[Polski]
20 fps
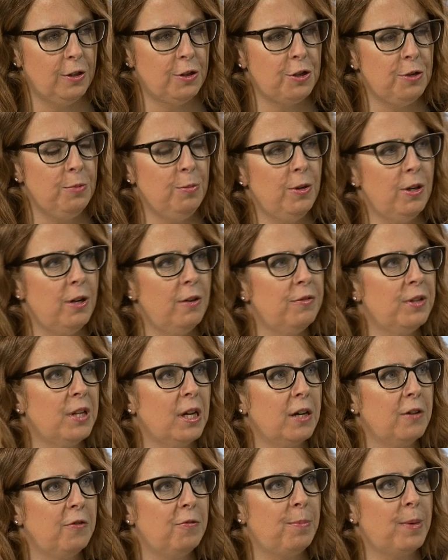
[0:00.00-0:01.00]
Czym one w
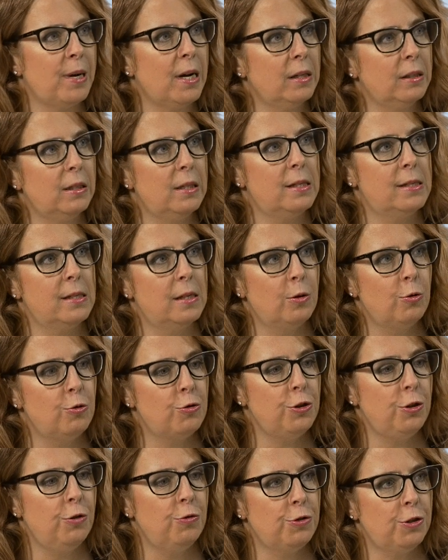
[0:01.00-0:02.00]
tak w praktyce
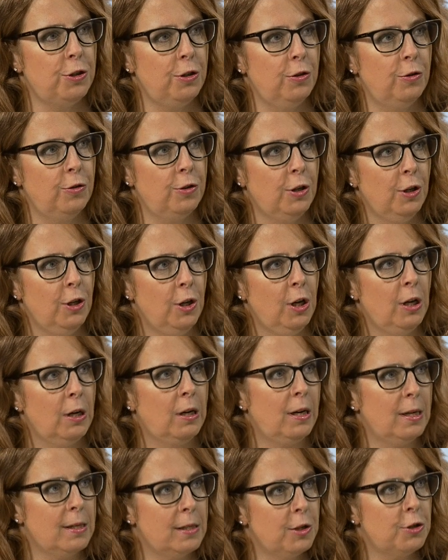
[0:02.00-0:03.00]
różnią się od
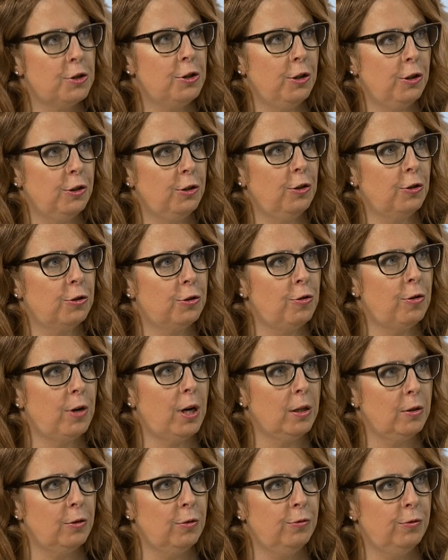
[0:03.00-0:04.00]
klasycznych
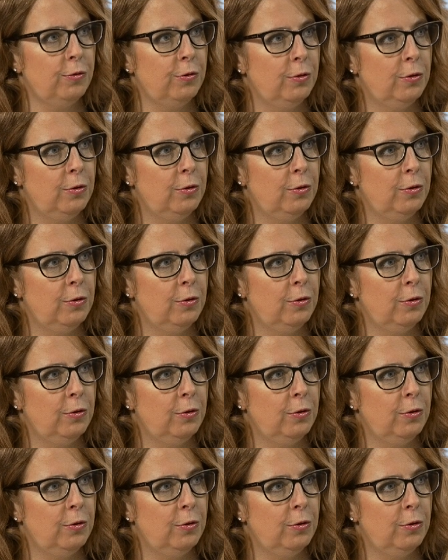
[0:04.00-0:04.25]
doktoratów?